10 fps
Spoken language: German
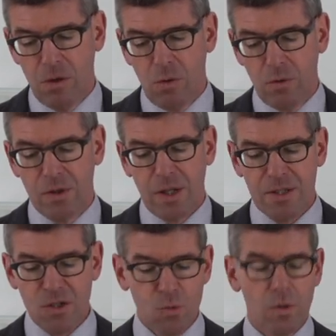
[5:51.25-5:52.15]
und der
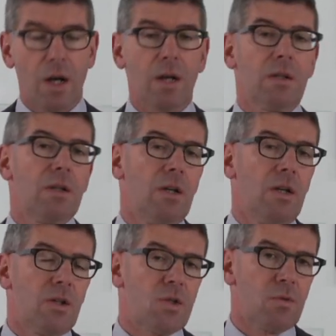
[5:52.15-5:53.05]
Zugang
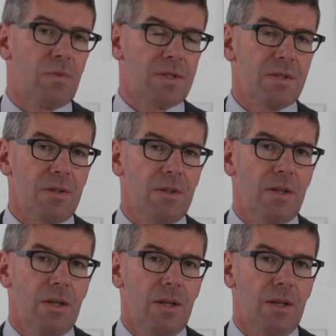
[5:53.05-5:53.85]
zu Wissen